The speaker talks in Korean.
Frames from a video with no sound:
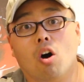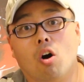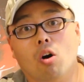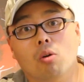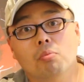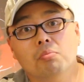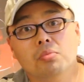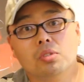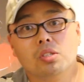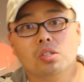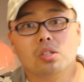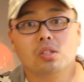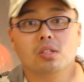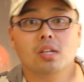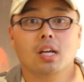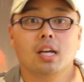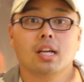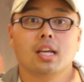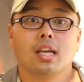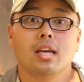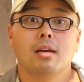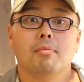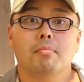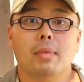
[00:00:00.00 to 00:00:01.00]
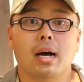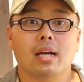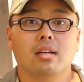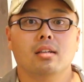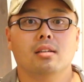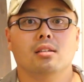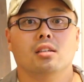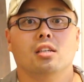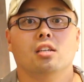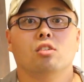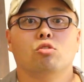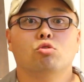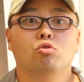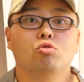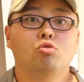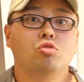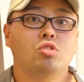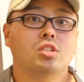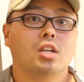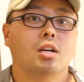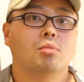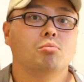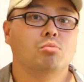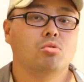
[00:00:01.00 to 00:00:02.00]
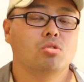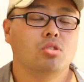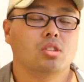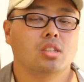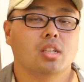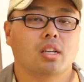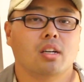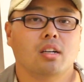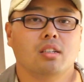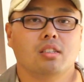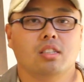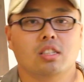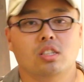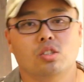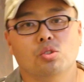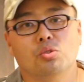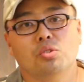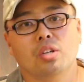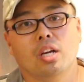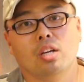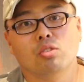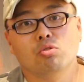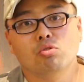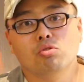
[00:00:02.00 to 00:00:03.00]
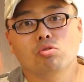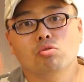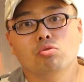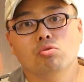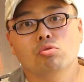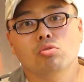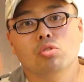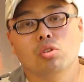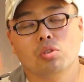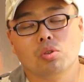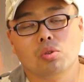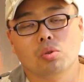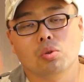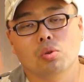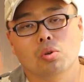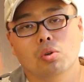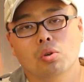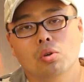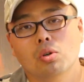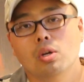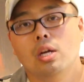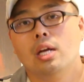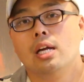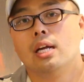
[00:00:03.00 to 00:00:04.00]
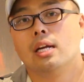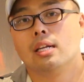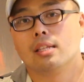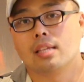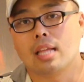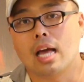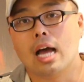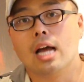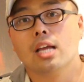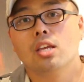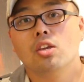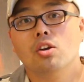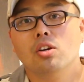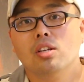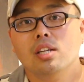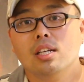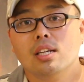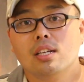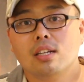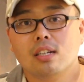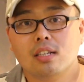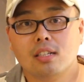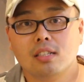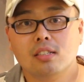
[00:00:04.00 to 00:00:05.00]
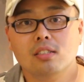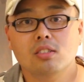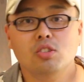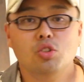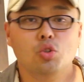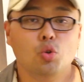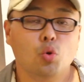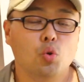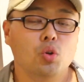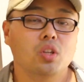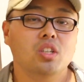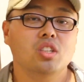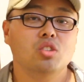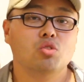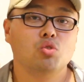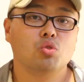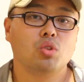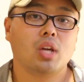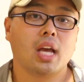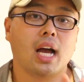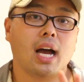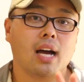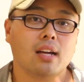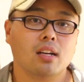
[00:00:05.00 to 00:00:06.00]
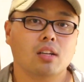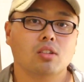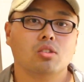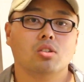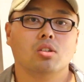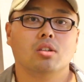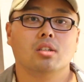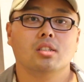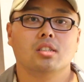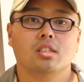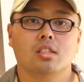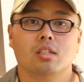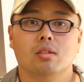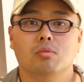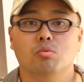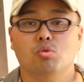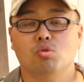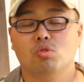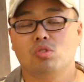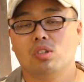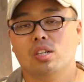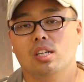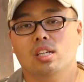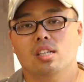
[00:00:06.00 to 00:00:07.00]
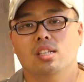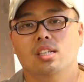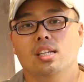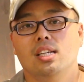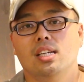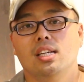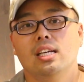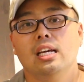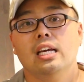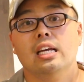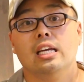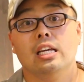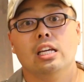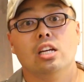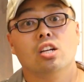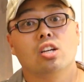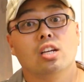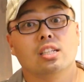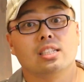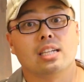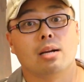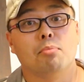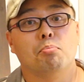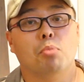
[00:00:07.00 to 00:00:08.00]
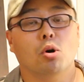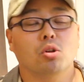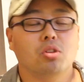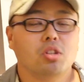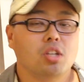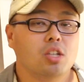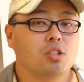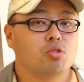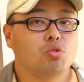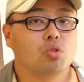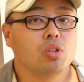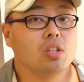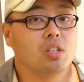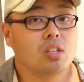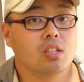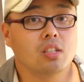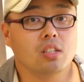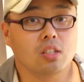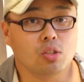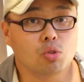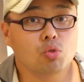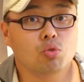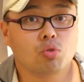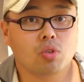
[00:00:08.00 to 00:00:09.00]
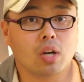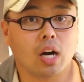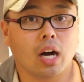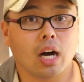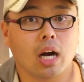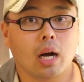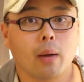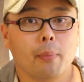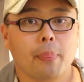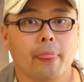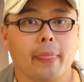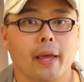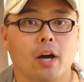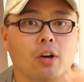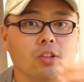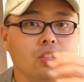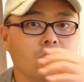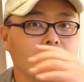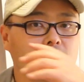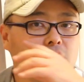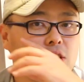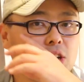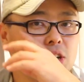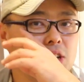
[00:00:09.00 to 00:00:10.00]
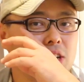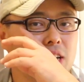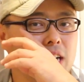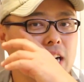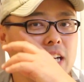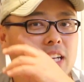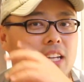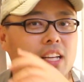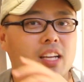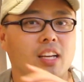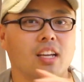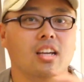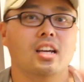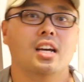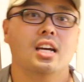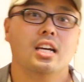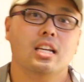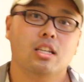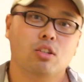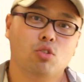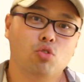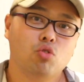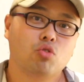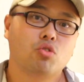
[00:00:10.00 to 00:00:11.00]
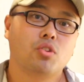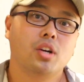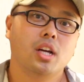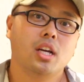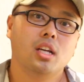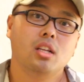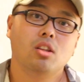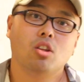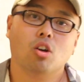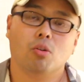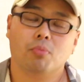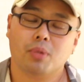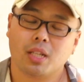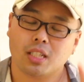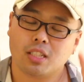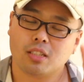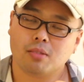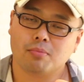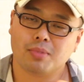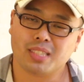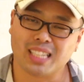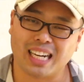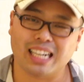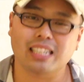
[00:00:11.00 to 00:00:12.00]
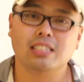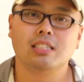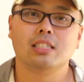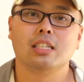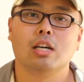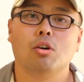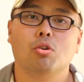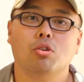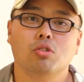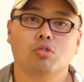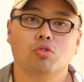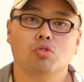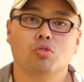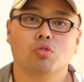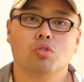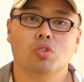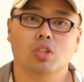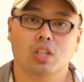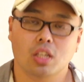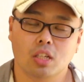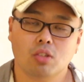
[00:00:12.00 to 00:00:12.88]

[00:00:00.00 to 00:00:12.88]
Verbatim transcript: 엄청나게 많은 군사 물자를 지원을 해주는 것도 당연히 큰 요인 중에 하나죠. 지금 유크레인이 이렇게 잘 버틸 수 있는 이유가 네, 어쨌든 간에 유크레인 너무나 지금 잘 싸워주고